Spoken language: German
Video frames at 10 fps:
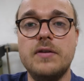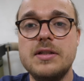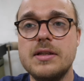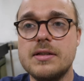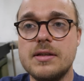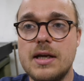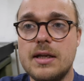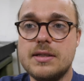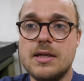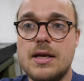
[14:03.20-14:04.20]
Wie sieht es denn
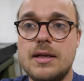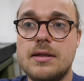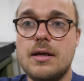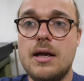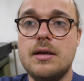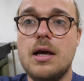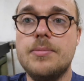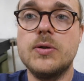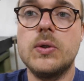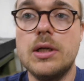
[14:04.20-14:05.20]
derzeit an der
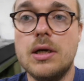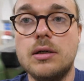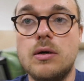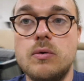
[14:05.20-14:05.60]
Absauganlage